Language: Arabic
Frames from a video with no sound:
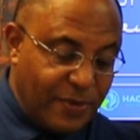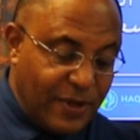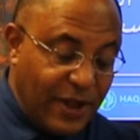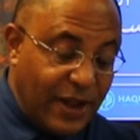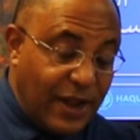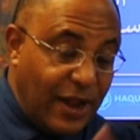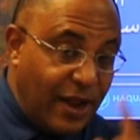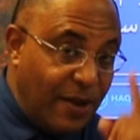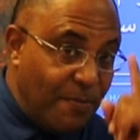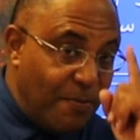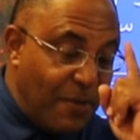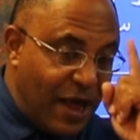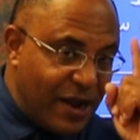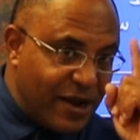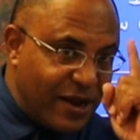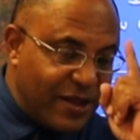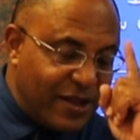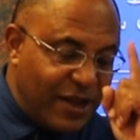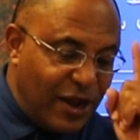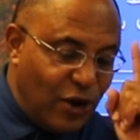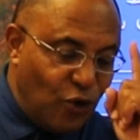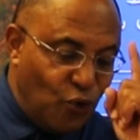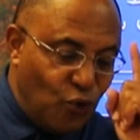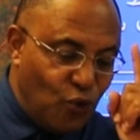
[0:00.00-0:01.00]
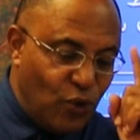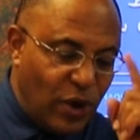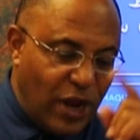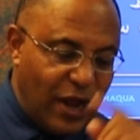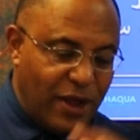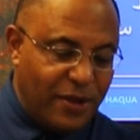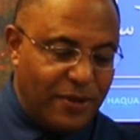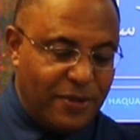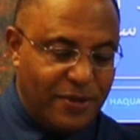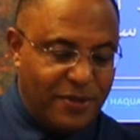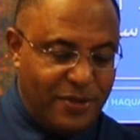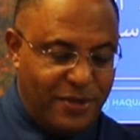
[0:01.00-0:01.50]
للمرة
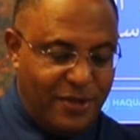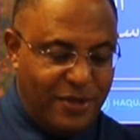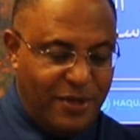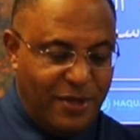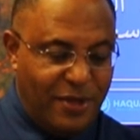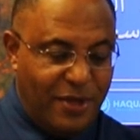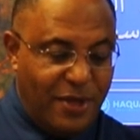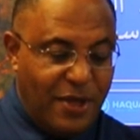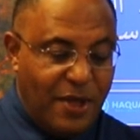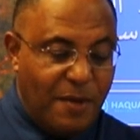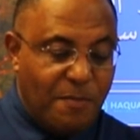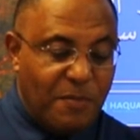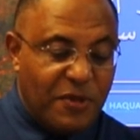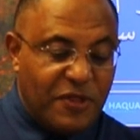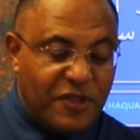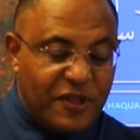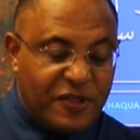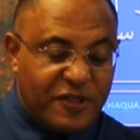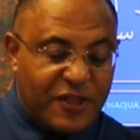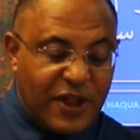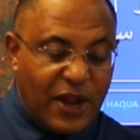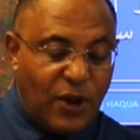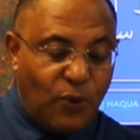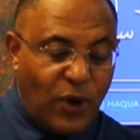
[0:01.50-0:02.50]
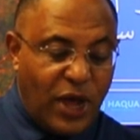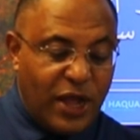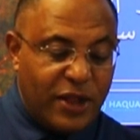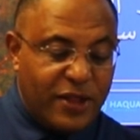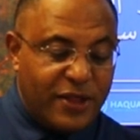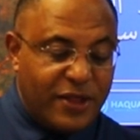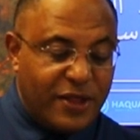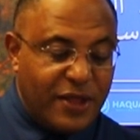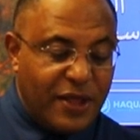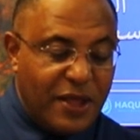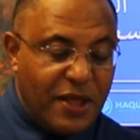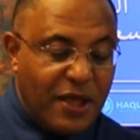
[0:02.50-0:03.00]
الأولى منذ
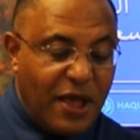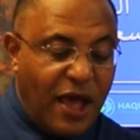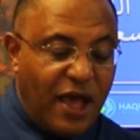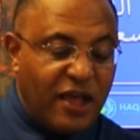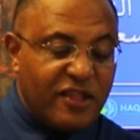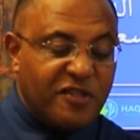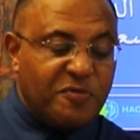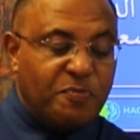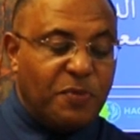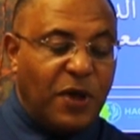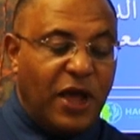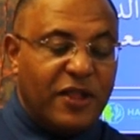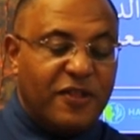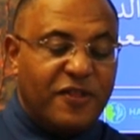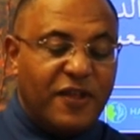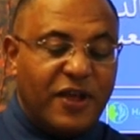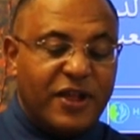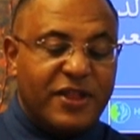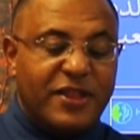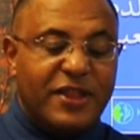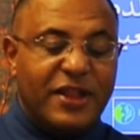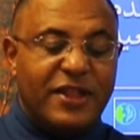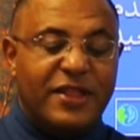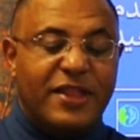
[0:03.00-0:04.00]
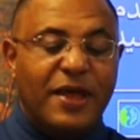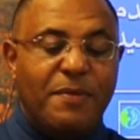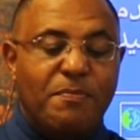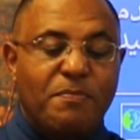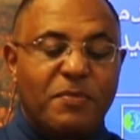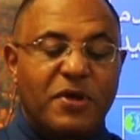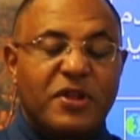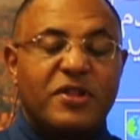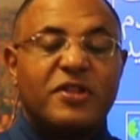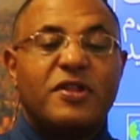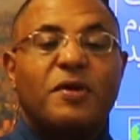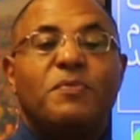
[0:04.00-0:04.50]
سنوات أصبح ضغط
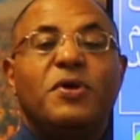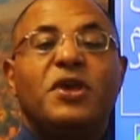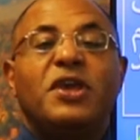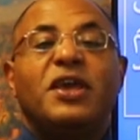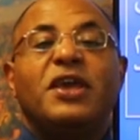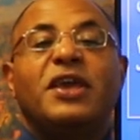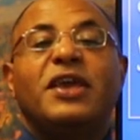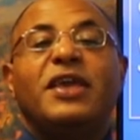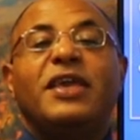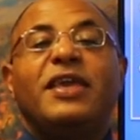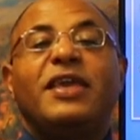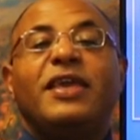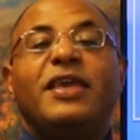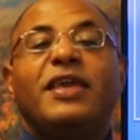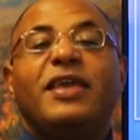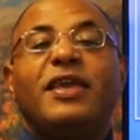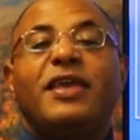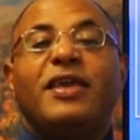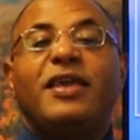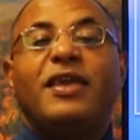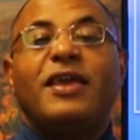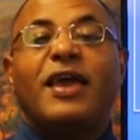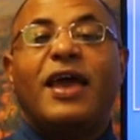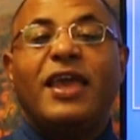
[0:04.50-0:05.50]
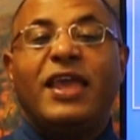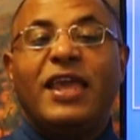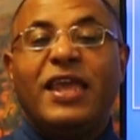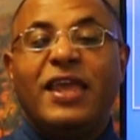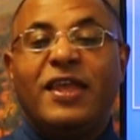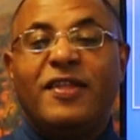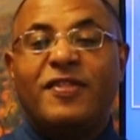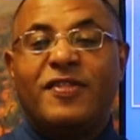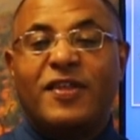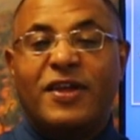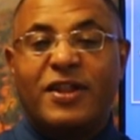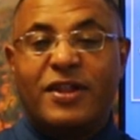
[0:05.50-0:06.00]
الدم طبيعي
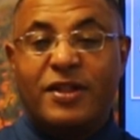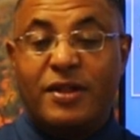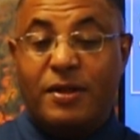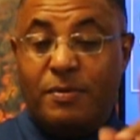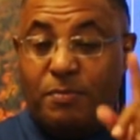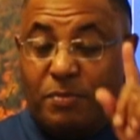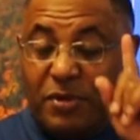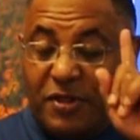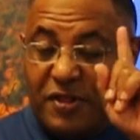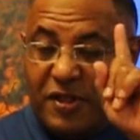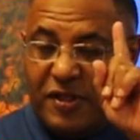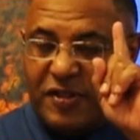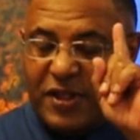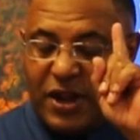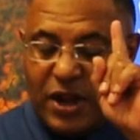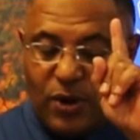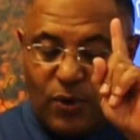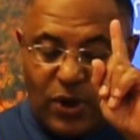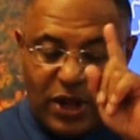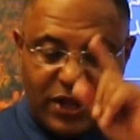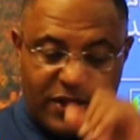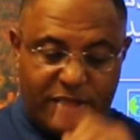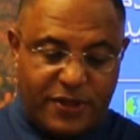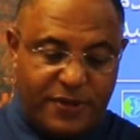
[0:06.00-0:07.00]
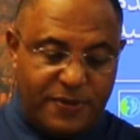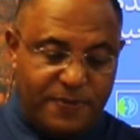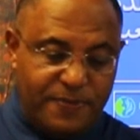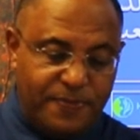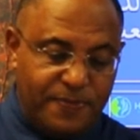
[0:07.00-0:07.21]
أيضا منذ سنوات